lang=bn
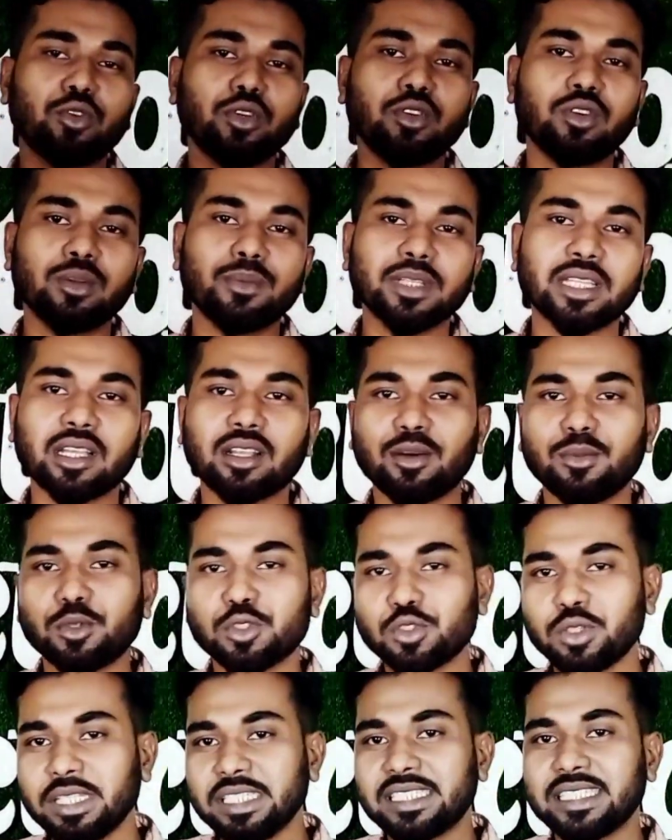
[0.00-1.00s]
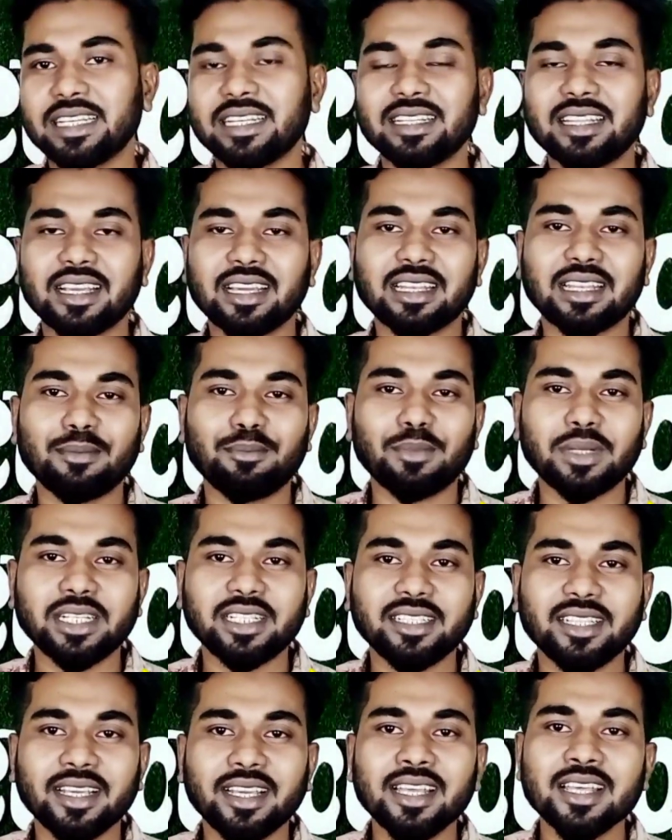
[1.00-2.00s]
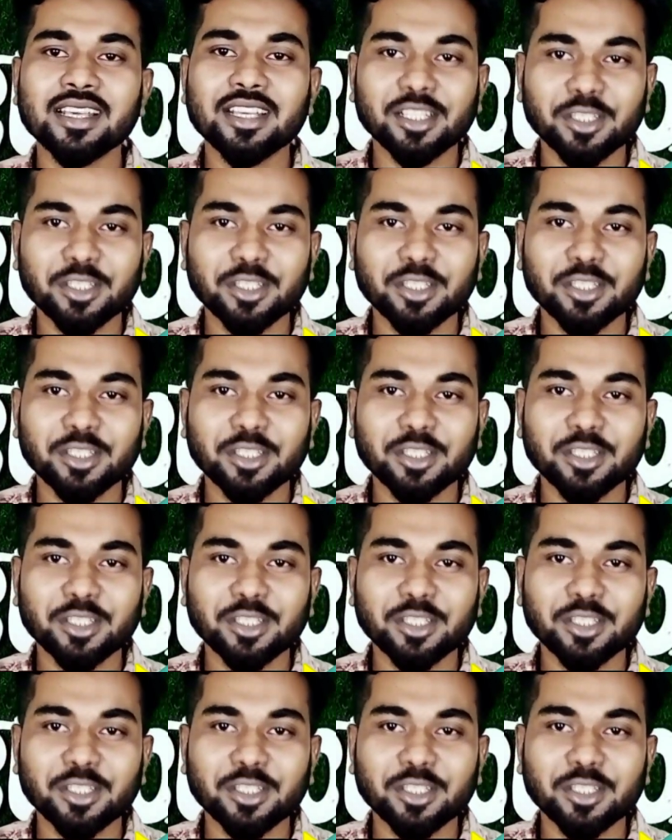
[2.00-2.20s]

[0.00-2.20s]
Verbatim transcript: ক্রয় করবে তারা অবশ্যই স্ক্যানে থাকা নাম্বারটি থেকে